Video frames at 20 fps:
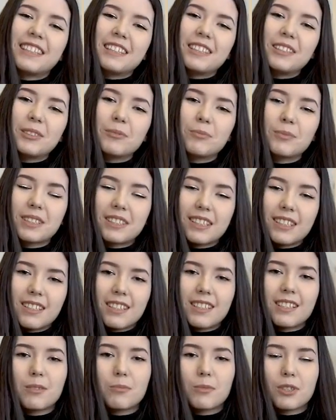И мы с
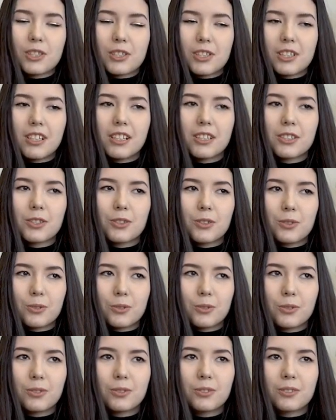родителями решили,
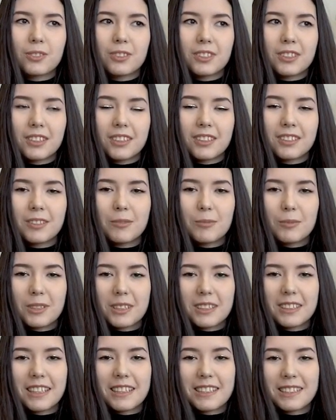что это
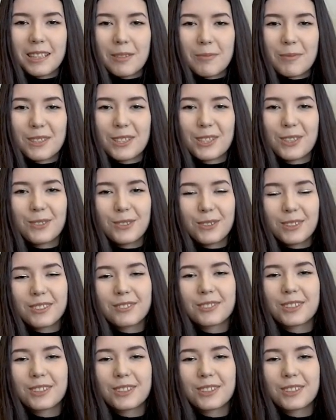именно та самая школа,